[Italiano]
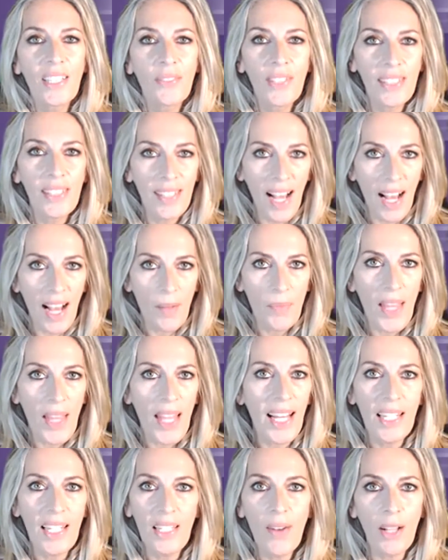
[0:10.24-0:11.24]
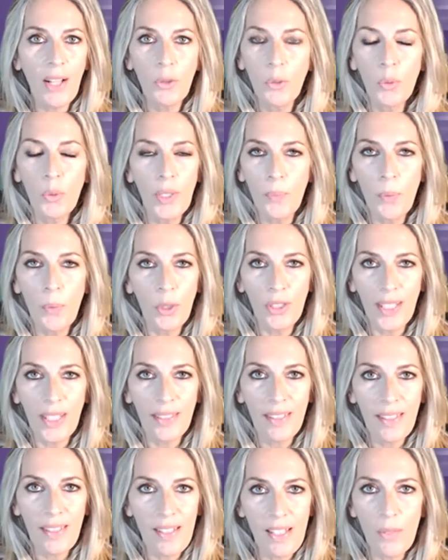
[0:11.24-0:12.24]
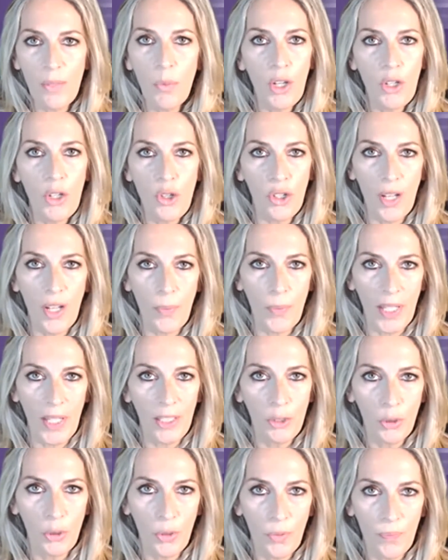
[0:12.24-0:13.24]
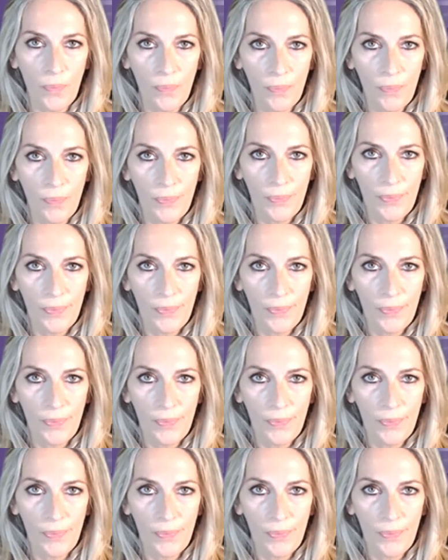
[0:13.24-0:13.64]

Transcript: Attività è arrivato un importantissimo aggiornamento.